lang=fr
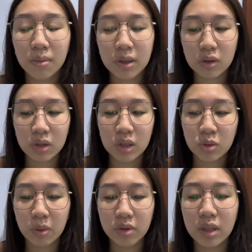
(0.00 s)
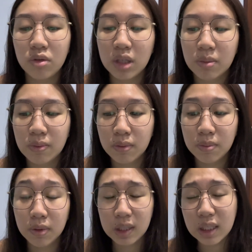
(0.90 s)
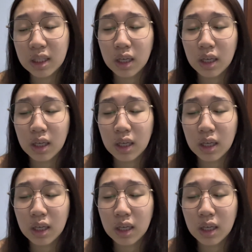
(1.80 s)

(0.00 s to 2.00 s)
parce que si je prends des lunettes plus petites,